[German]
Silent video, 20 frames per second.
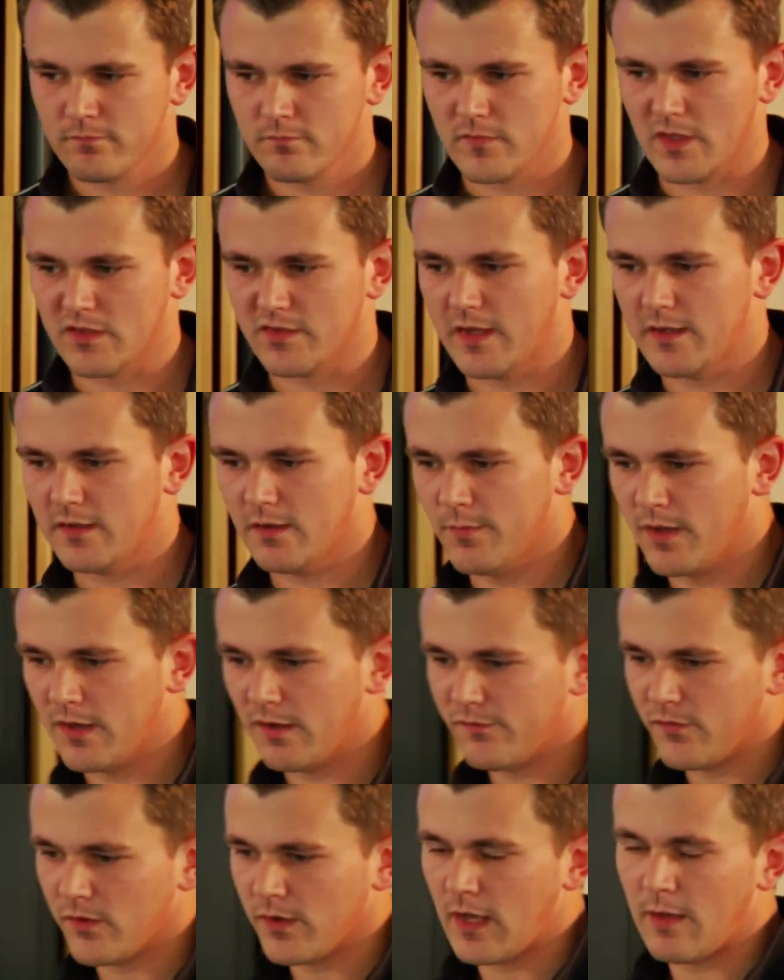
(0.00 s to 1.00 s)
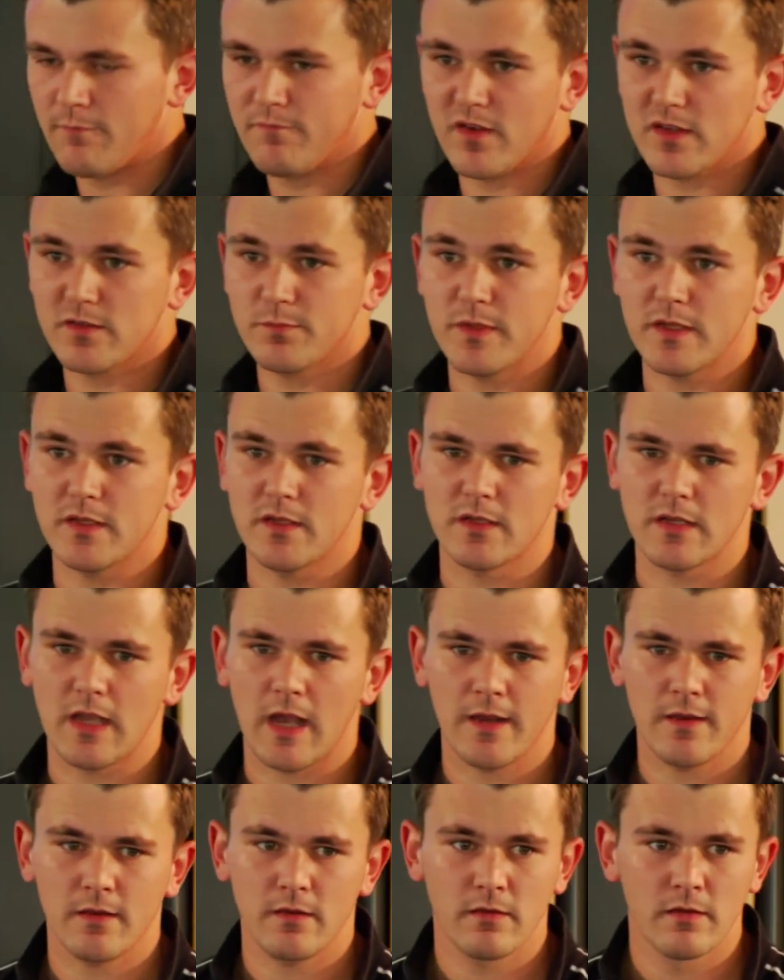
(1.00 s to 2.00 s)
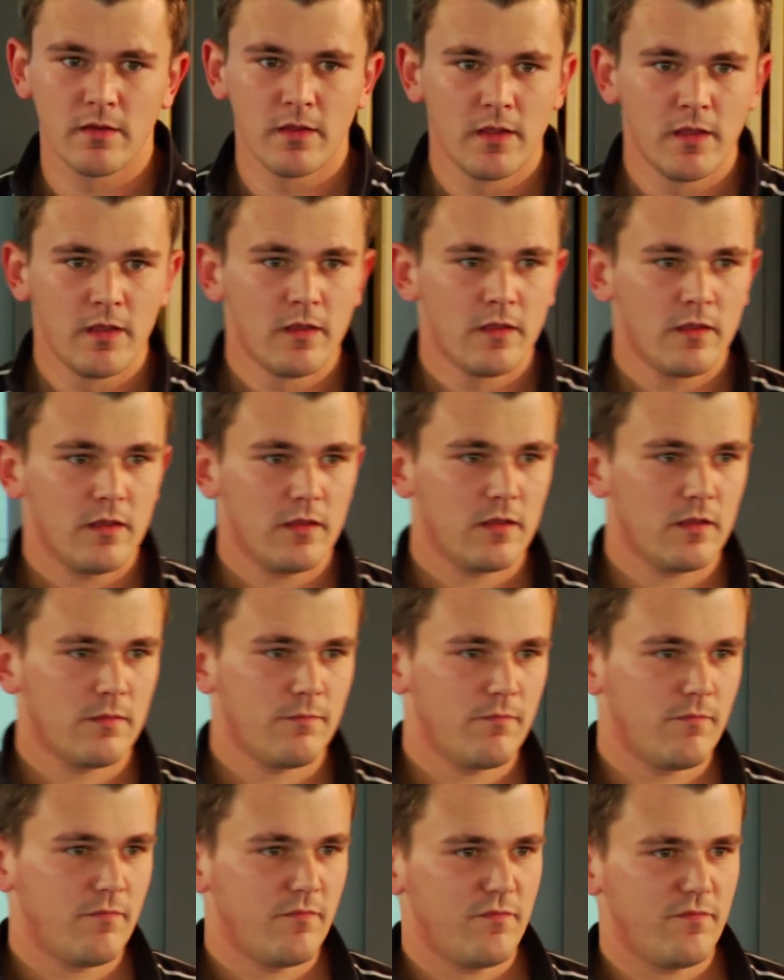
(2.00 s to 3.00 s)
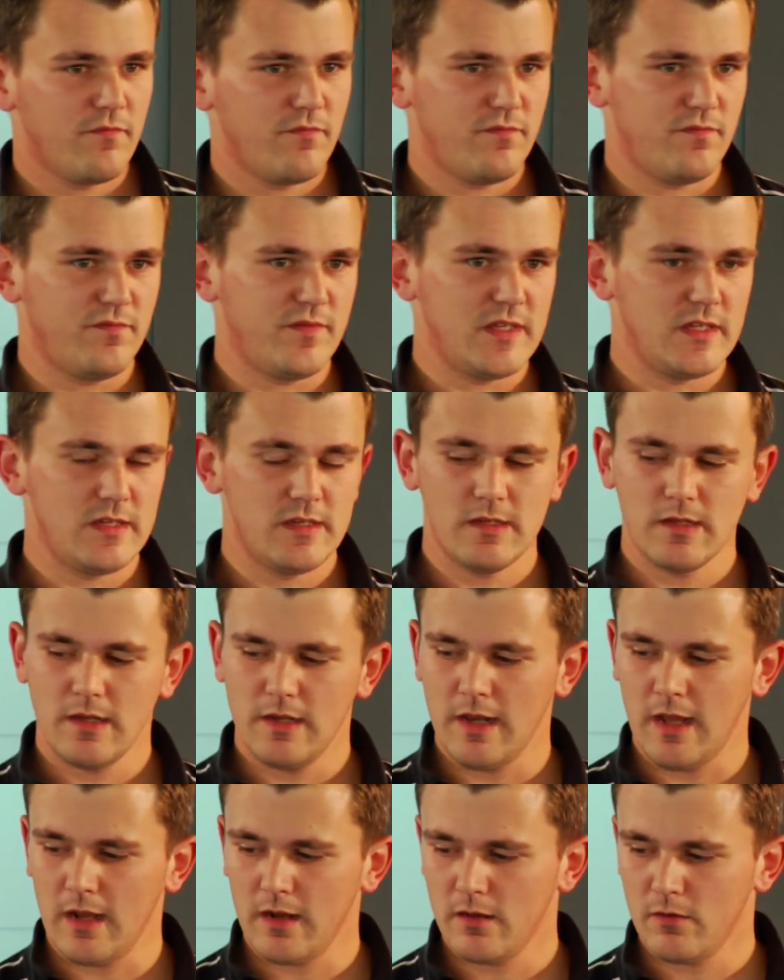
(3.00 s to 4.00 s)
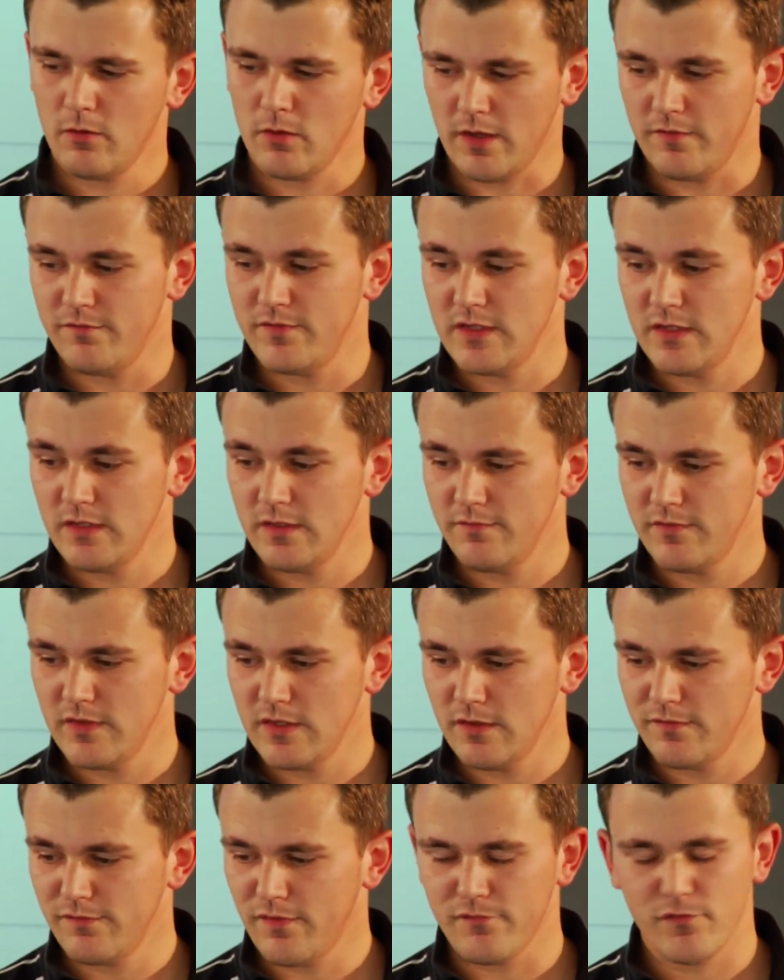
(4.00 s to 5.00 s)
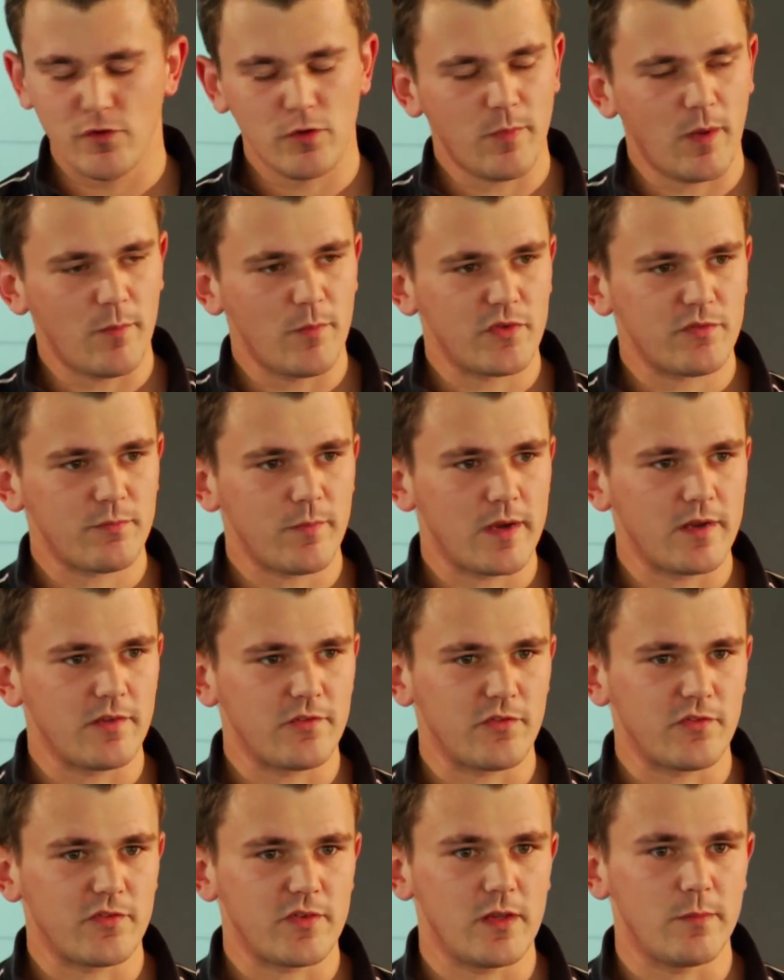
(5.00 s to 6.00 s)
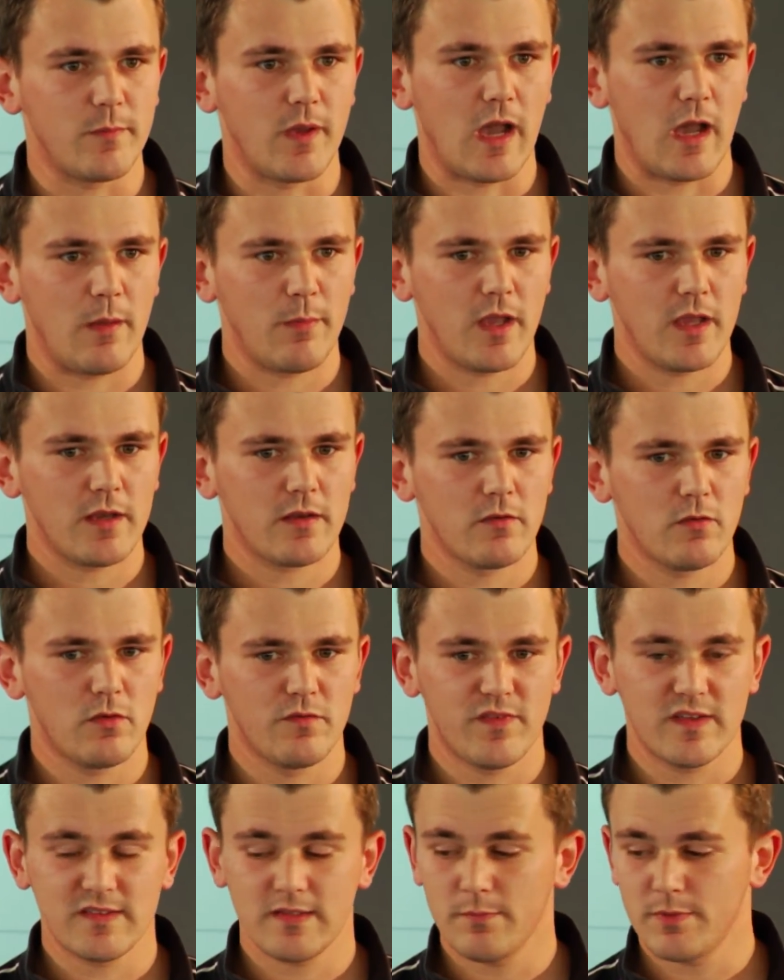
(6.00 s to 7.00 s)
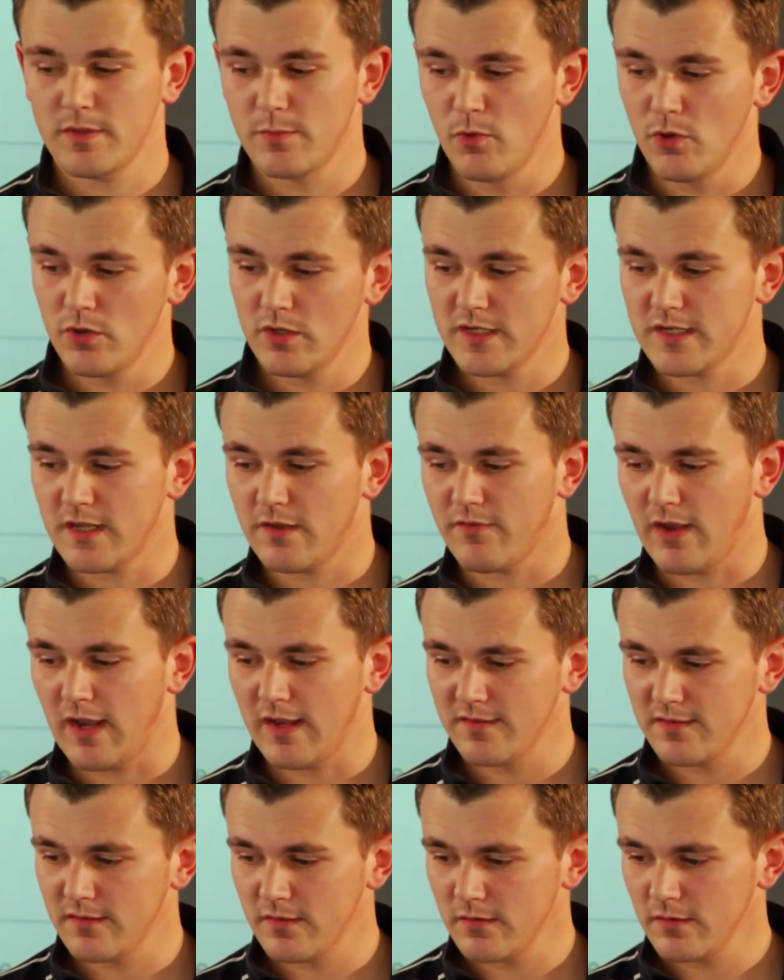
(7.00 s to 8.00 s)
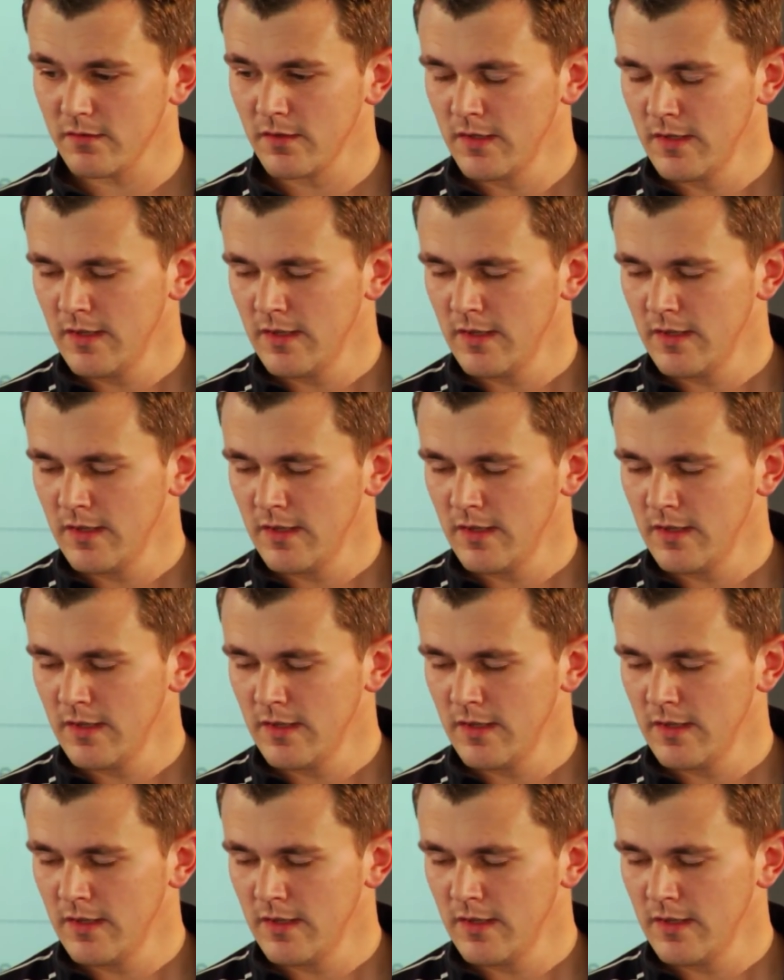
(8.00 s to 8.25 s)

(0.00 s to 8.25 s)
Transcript: Das hängt immer davon ab, was biete ich an, ähm, wie lange oder wie, wie verfügbar müssen meine Systeme arbeiten und was habe ich möglicherweise,